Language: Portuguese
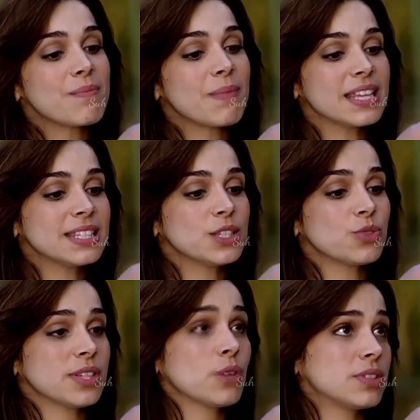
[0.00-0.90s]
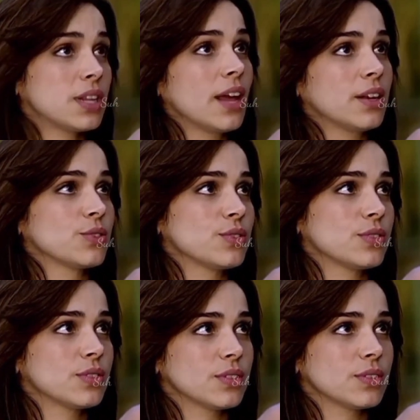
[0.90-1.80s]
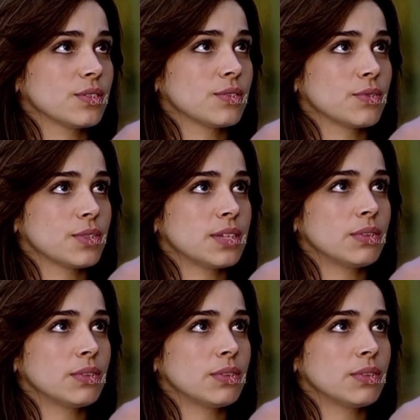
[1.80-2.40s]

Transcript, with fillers: Mas e os seus treinos? Você